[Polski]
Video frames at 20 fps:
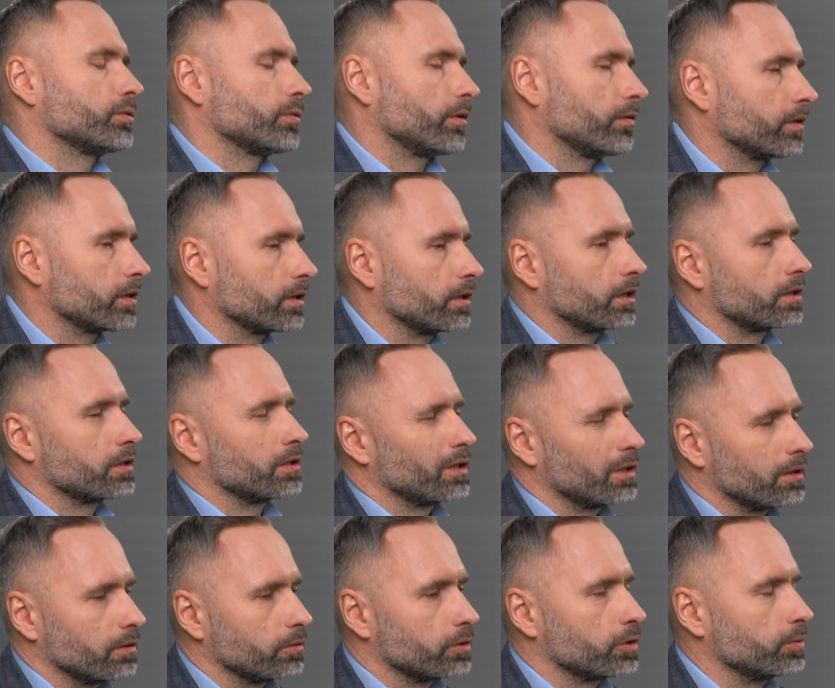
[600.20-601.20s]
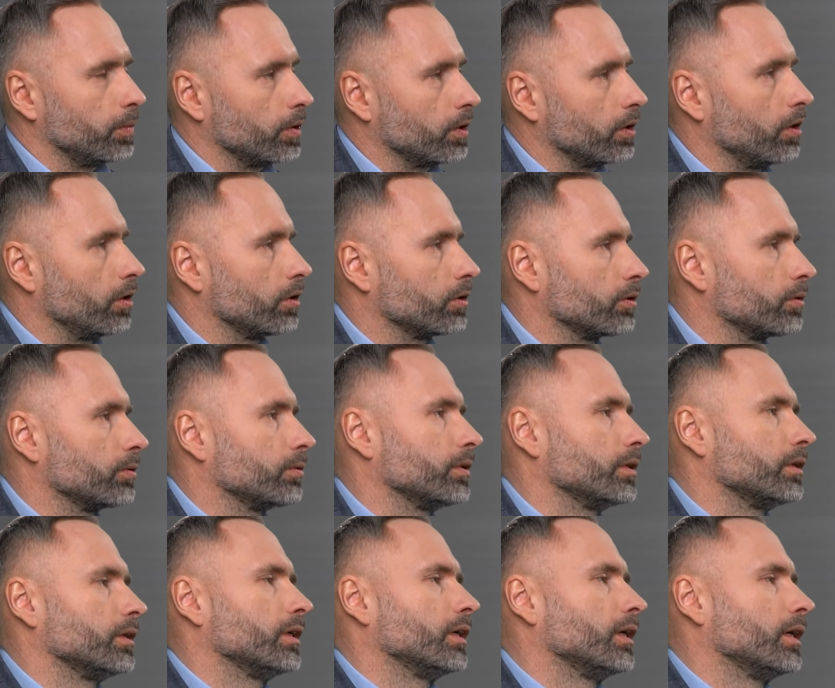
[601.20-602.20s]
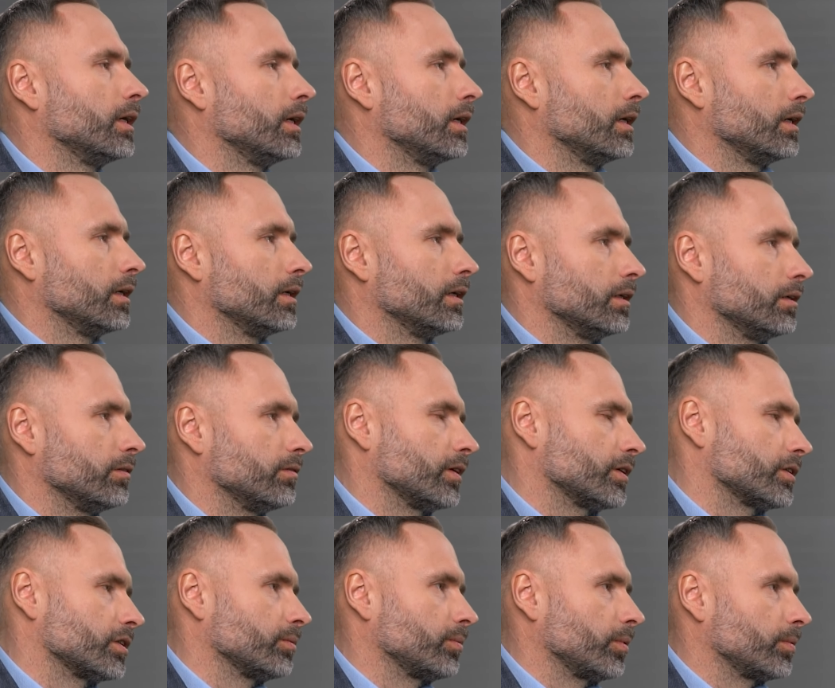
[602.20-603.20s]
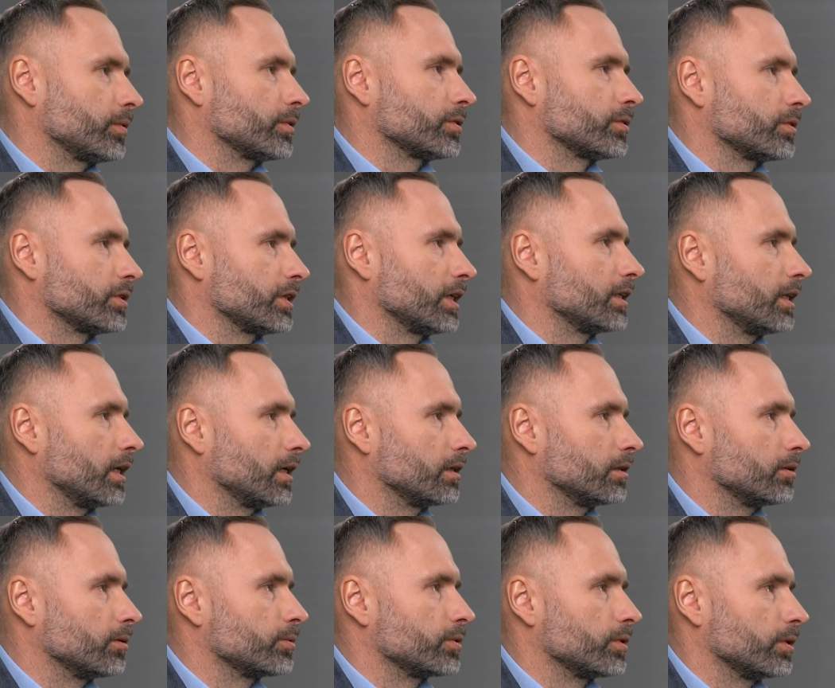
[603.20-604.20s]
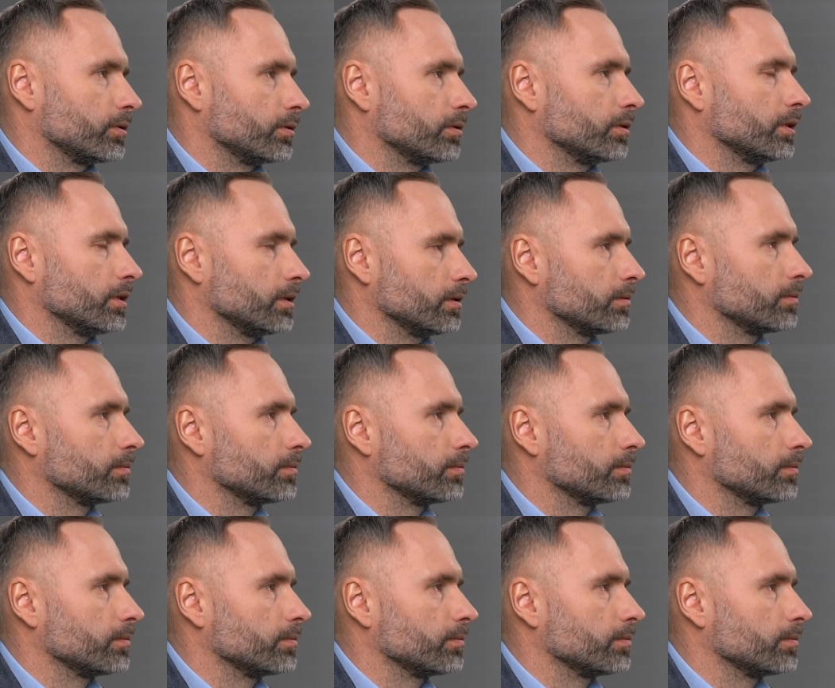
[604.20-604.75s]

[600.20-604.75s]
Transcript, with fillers: człowiek tak się uspokoił i, i wiesz, i po prostu szedł dalej do przodu, nie?